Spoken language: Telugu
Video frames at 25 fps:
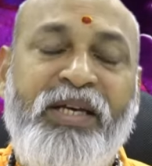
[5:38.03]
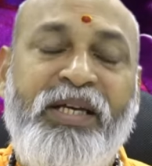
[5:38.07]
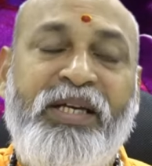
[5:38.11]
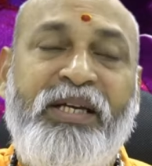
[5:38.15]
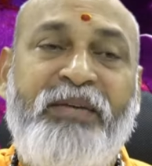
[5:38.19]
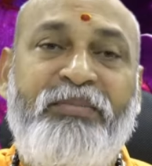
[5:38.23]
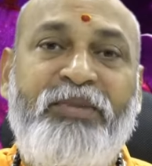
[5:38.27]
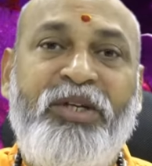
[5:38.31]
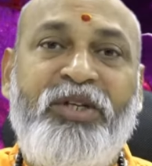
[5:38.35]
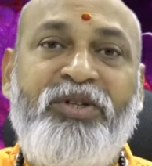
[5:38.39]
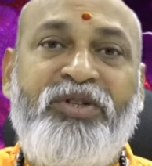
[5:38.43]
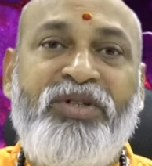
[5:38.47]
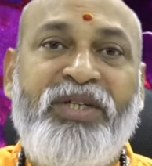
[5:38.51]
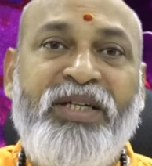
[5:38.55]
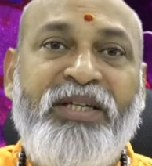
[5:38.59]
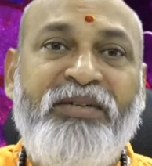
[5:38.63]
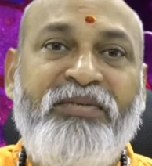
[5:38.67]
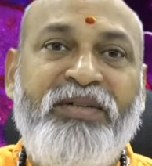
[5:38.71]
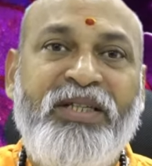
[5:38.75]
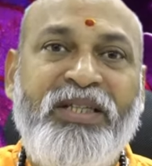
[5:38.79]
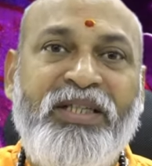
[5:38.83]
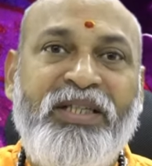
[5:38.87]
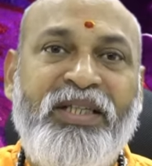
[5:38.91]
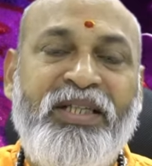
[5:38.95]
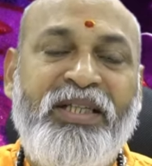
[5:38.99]
ఇక మీరు
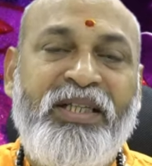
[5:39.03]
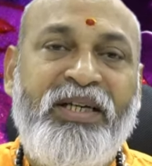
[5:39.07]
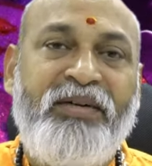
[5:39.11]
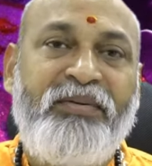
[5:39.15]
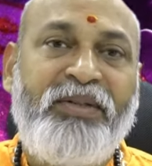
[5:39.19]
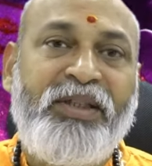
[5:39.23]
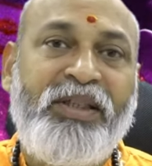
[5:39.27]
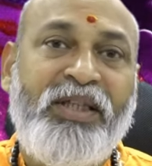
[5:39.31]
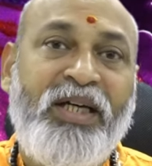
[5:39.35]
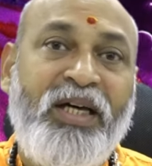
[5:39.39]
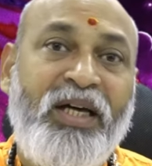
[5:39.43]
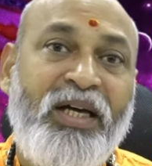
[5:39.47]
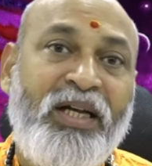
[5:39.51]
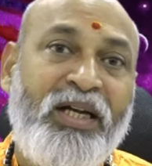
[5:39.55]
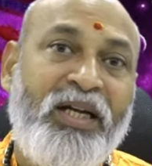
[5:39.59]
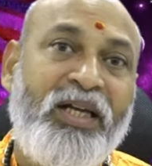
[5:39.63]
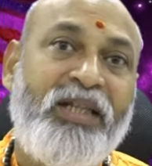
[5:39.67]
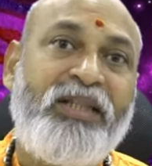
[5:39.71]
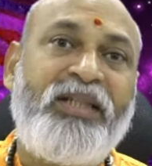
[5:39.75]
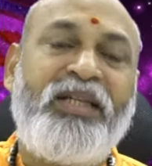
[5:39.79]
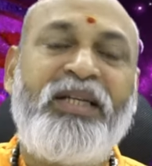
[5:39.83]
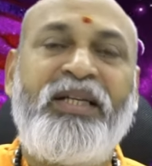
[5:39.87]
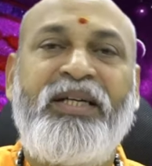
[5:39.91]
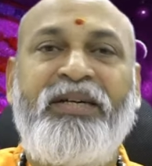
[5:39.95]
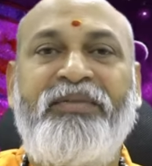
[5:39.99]
చేయవలసిన దేవత
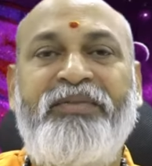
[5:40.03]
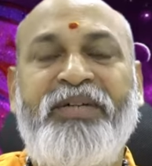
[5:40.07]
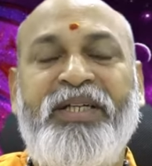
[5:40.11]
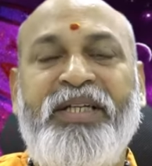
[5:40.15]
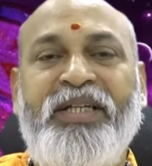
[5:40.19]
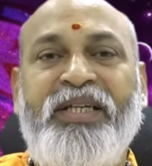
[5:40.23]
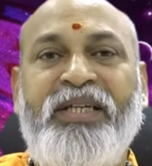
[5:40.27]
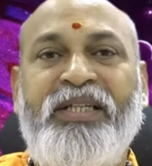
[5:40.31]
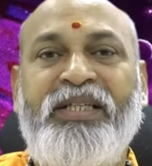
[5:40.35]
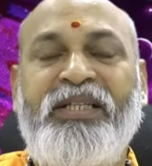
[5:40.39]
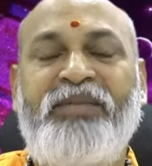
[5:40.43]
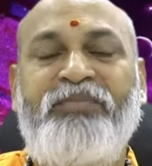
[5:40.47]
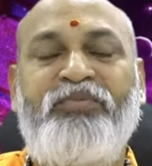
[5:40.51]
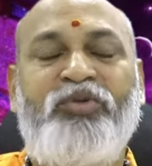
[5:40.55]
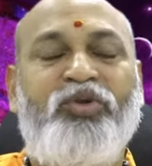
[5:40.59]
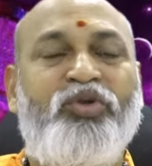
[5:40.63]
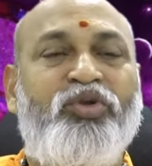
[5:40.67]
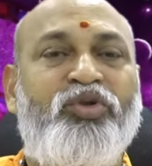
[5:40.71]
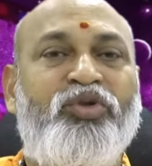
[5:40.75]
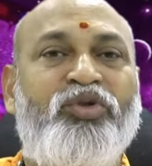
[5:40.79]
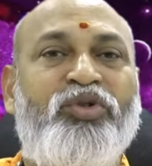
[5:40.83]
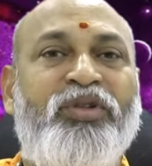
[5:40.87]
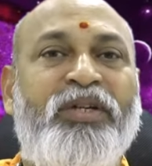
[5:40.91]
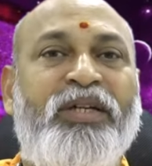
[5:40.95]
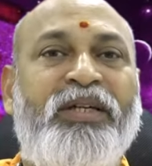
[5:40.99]
ఆరాధన ఏమిటి అని చెప్పి
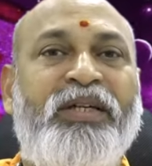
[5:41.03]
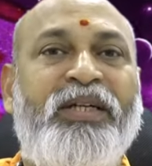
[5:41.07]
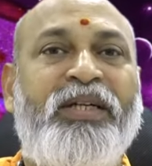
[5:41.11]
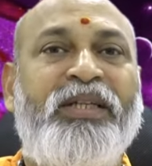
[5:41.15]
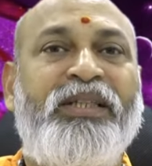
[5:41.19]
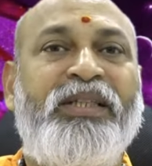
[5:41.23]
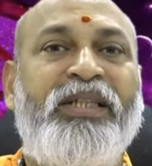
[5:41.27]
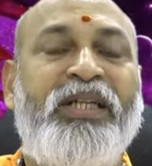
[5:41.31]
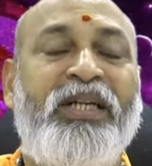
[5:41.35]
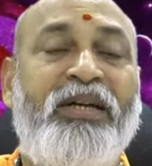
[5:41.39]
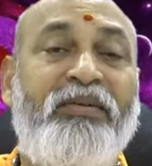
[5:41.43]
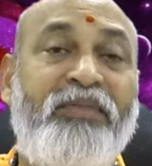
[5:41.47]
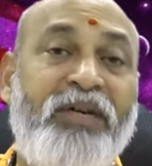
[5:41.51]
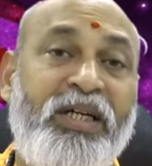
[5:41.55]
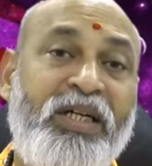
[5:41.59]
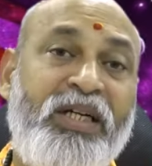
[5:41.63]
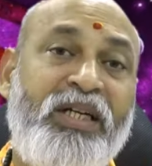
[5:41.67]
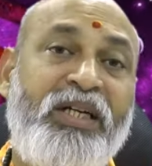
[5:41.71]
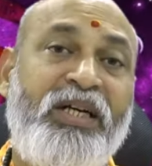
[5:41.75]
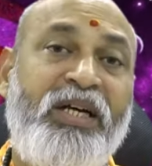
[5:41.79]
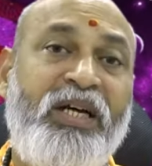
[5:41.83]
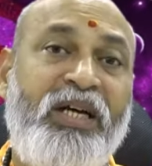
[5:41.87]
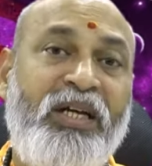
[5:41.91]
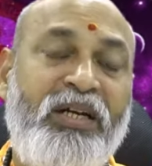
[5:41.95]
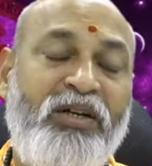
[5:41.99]
చూసుకున్నట్లయితే
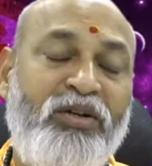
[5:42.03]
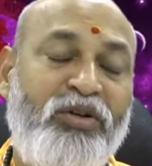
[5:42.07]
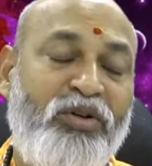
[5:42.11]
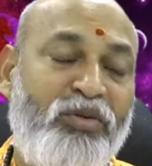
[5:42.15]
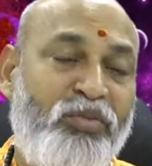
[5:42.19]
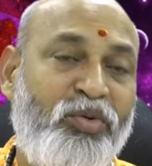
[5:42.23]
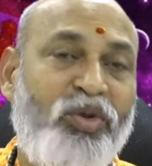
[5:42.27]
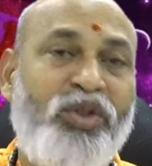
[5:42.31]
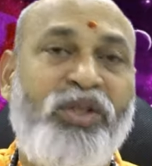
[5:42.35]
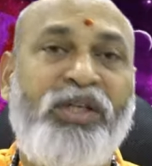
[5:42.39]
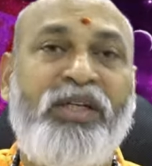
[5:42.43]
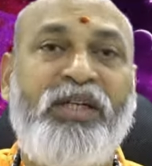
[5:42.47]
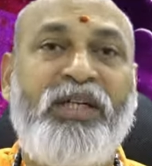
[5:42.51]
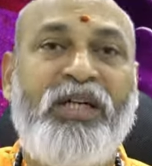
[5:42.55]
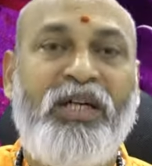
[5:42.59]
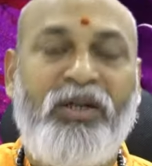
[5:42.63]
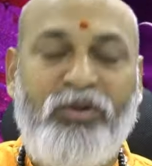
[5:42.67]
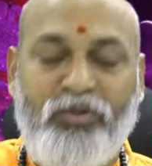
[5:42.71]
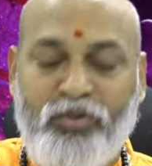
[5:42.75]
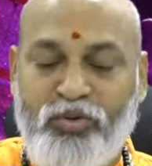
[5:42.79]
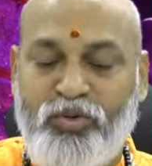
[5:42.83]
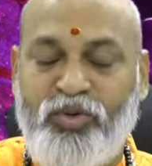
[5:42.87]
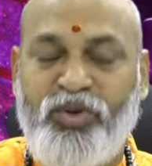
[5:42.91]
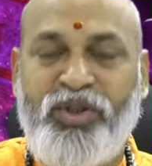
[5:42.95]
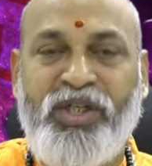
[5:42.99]
నవగ్రహాల్లో ముఖ్యంగా
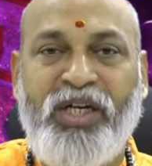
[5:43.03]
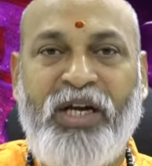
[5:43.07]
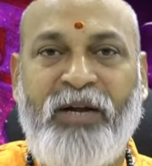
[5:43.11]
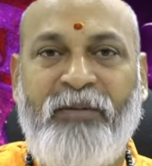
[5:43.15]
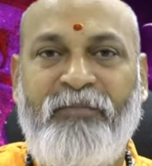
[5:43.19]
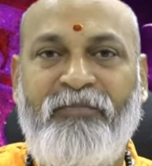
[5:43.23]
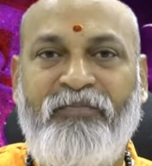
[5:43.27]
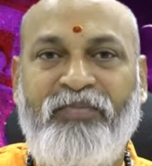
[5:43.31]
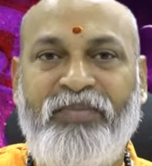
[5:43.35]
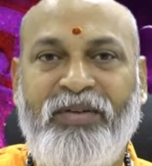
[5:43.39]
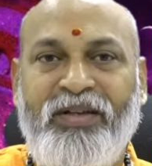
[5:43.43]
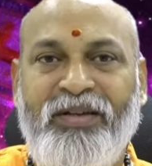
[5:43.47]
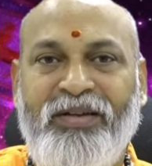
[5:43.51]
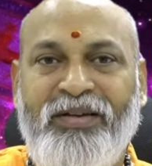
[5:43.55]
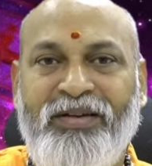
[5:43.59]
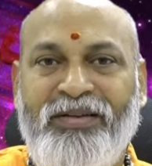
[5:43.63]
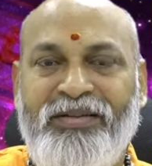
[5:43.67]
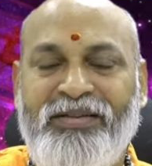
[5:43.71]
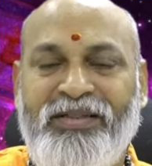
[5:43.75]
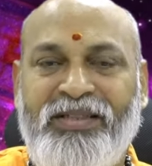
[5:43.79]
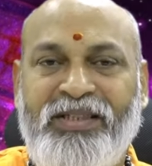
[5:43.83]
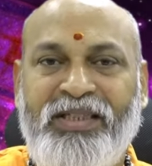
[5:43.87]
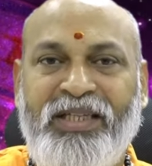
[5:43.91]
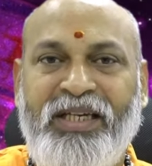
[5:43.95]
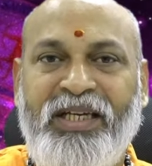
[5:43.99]
కుజ
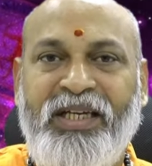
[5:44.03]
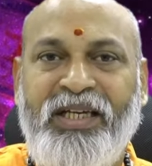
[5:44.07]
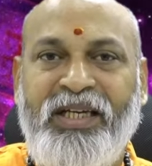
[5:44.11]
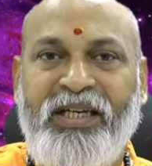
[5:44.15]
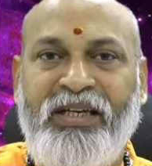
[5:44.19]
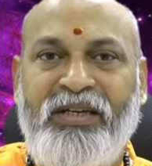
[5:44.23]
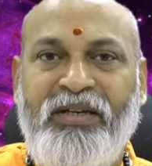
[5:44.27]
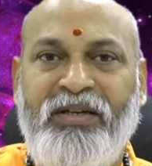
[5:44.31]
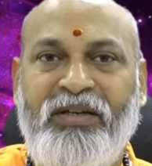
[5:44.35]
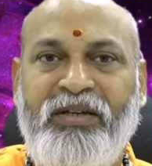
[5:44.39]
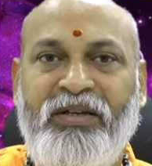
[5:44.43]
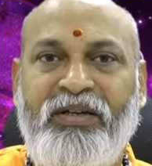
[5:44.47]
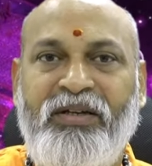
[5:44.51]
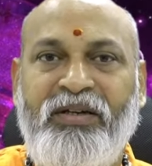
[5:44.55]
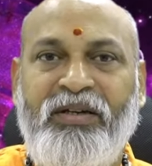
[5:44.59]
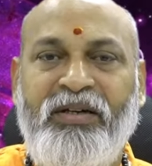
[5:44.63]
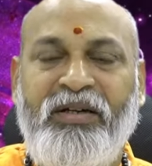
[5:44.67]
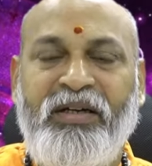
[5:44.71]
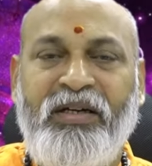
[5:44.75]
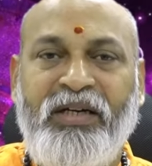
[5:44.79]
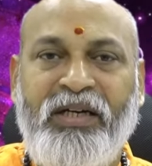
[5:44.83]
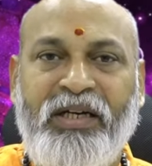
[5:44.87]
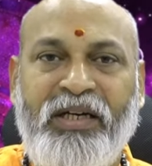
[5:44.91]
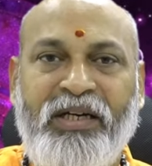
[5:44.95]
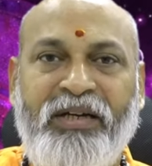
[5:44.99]
శని
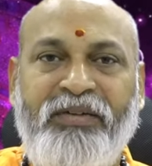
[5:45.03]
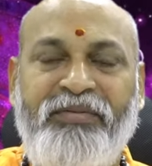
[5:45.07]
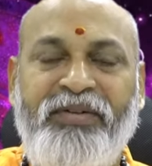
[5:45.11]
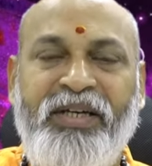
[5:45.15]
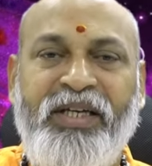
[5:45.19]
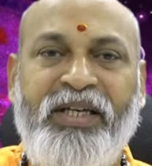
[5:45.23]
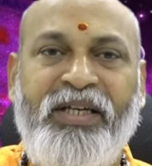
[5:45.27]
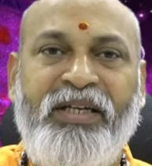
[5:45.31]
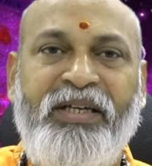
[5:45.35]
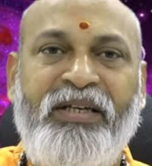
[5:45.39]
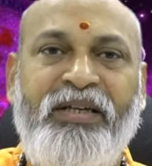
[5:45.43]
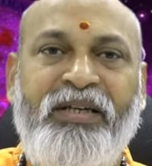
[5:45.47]
రవి